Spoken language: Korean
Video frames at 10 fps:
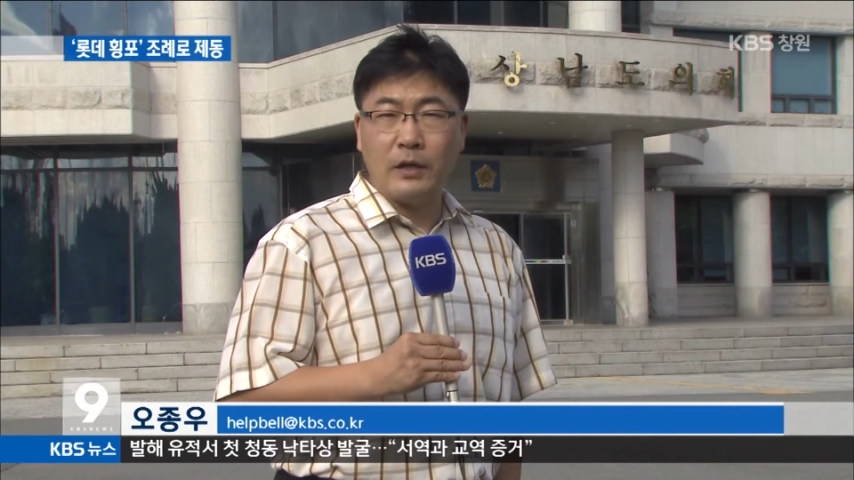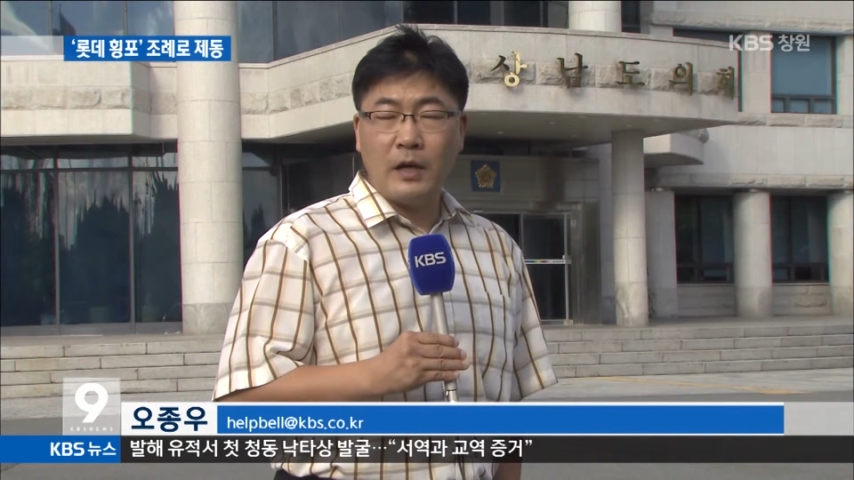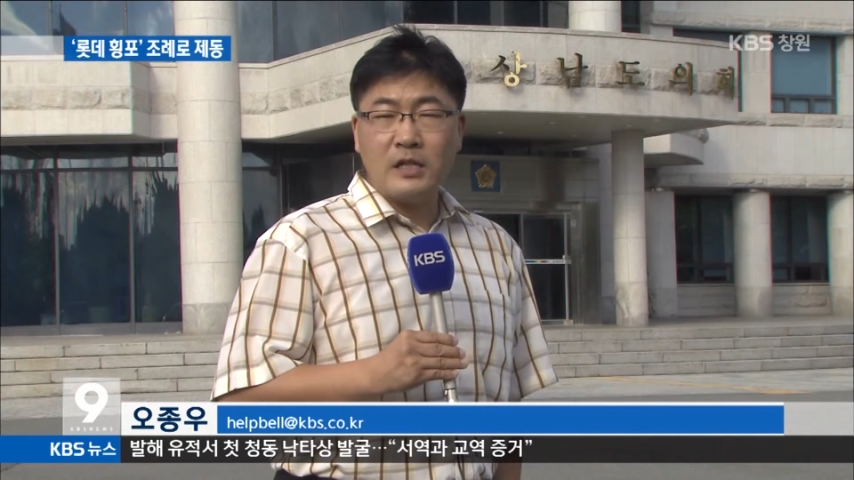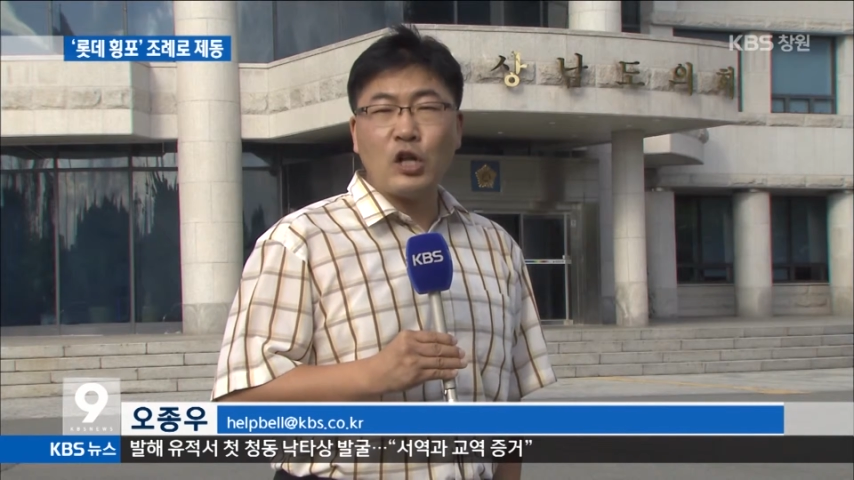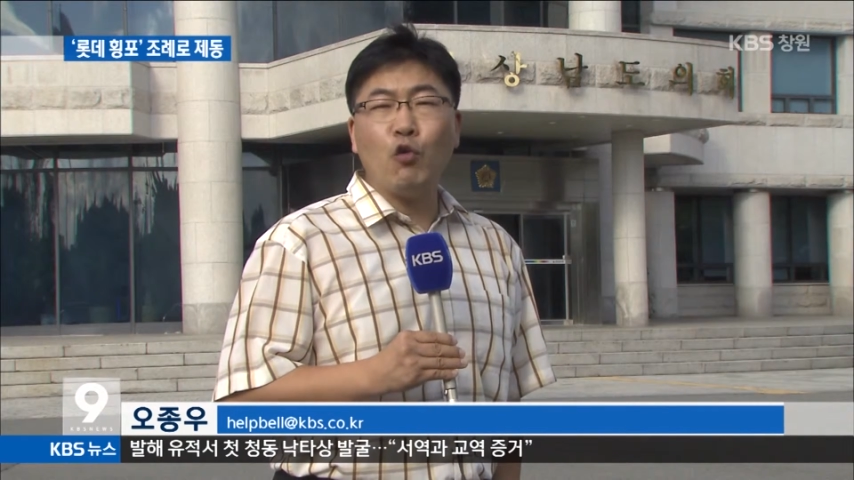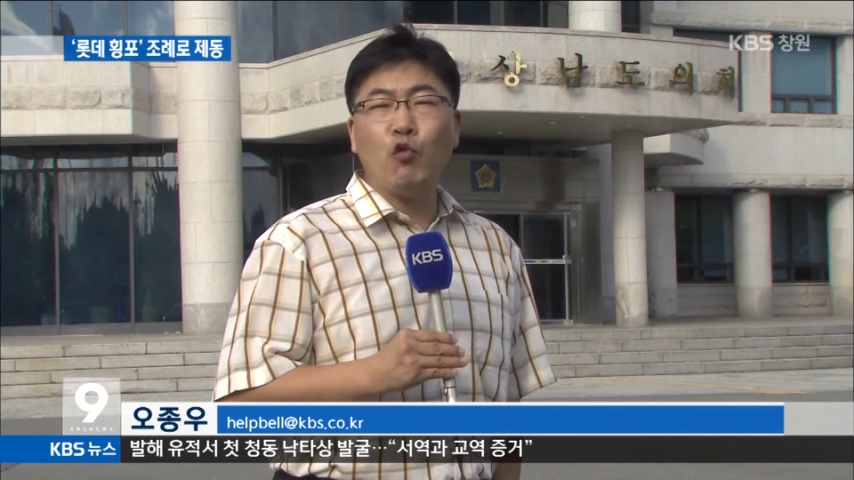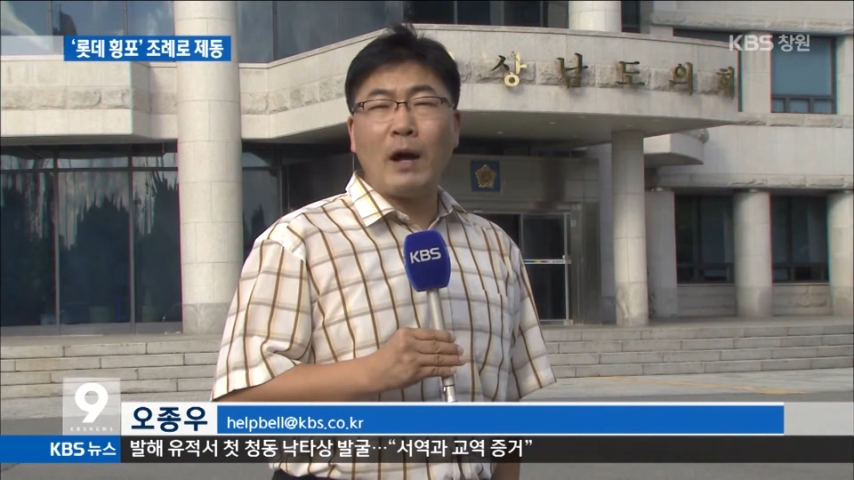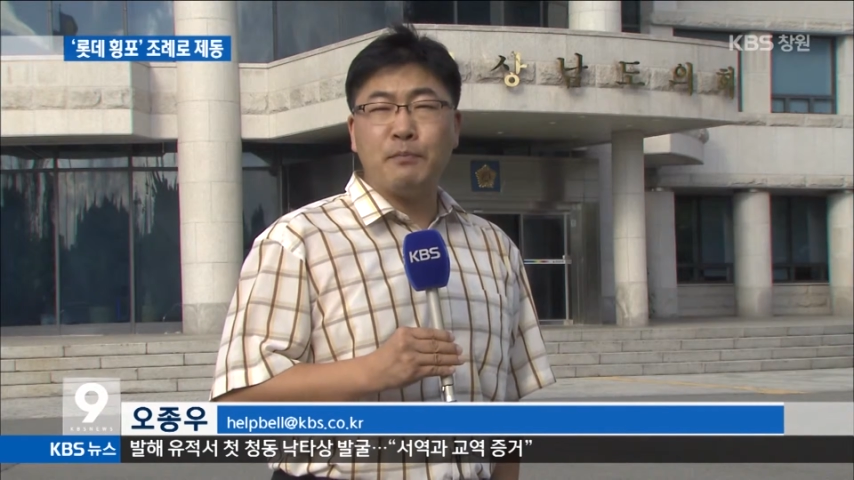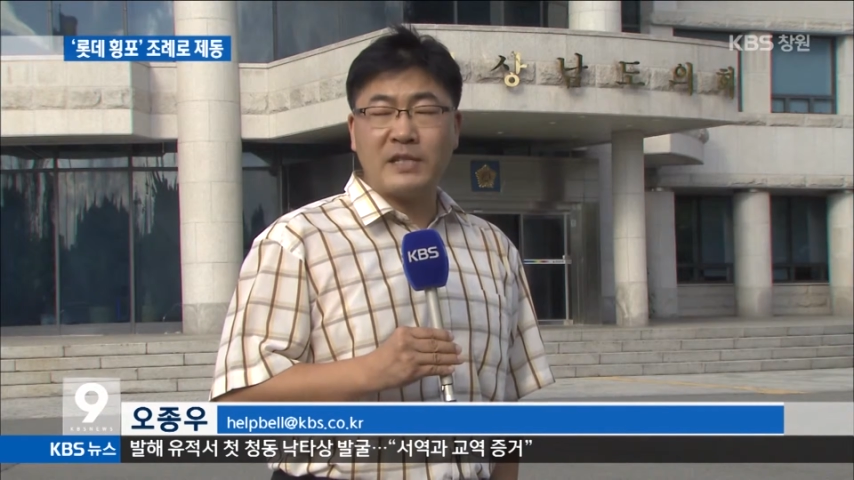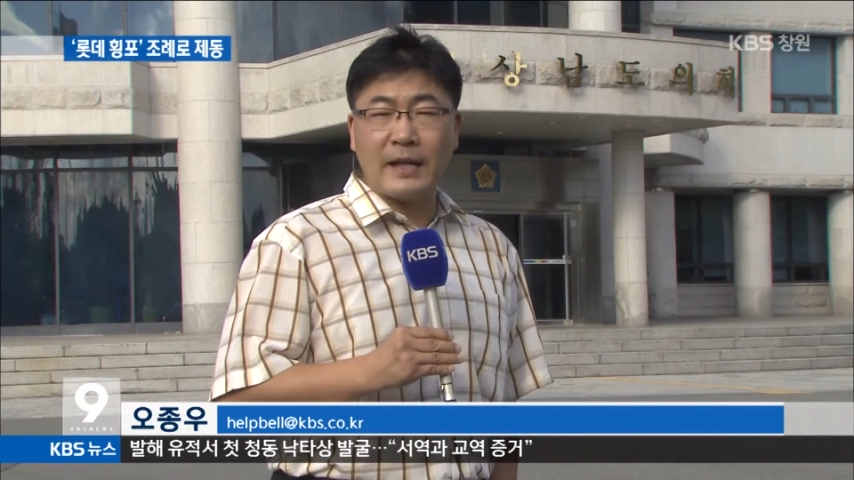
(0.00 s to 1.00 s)

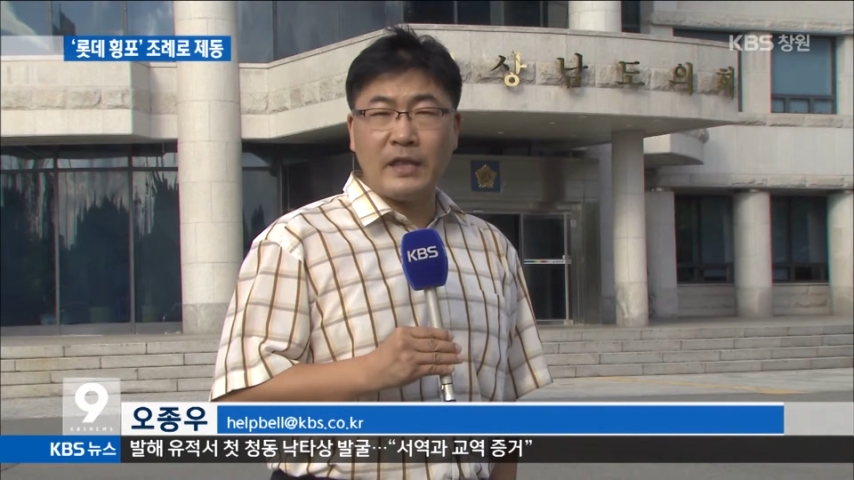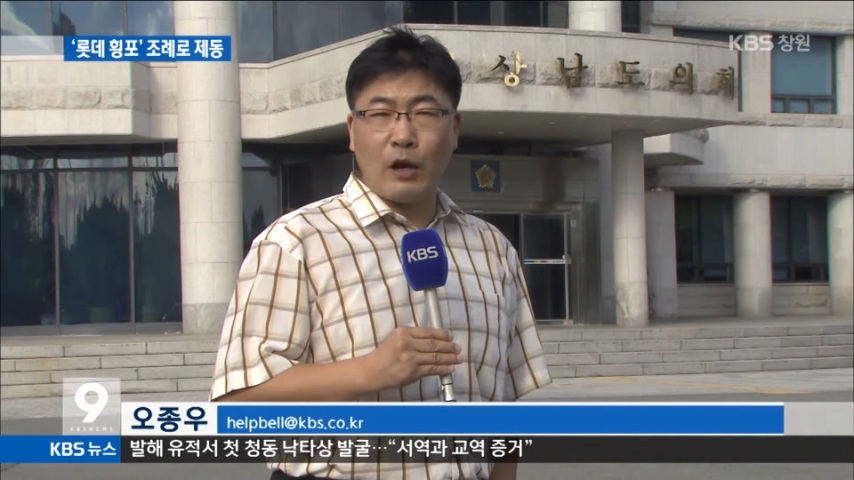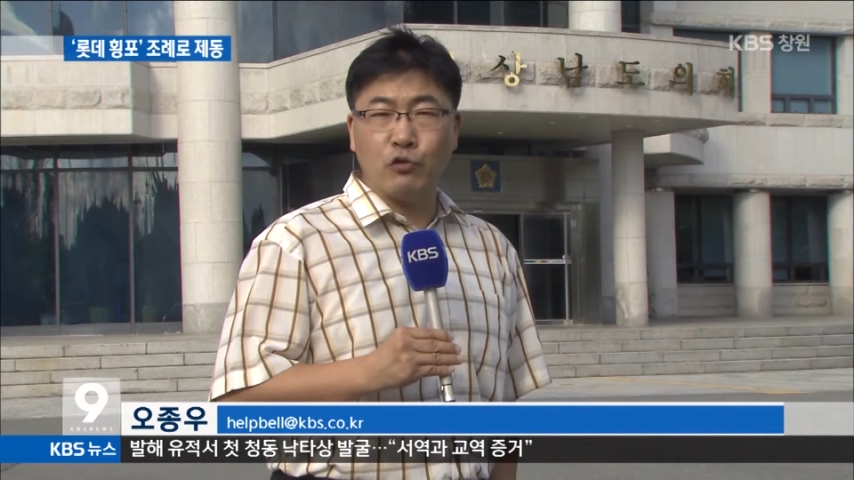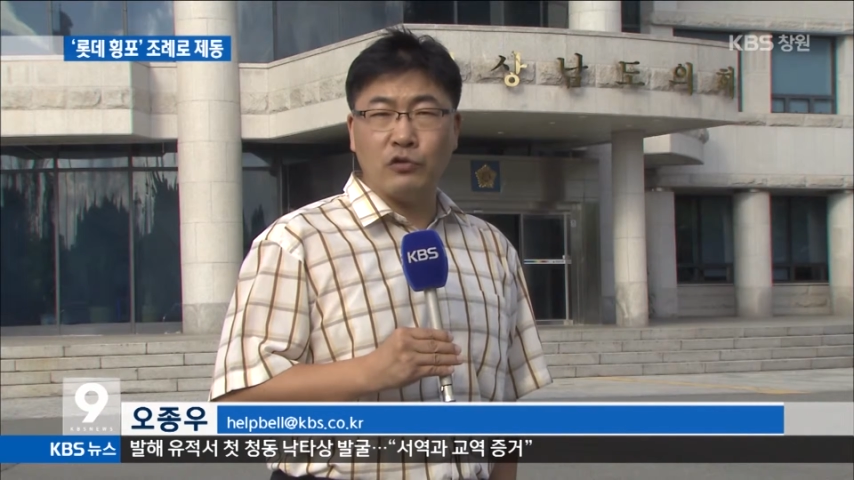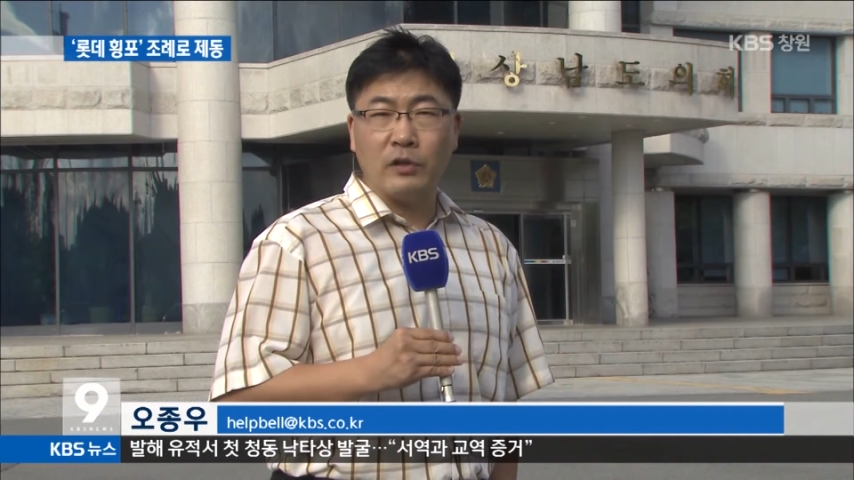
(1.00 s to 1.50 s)
서울과 부산대구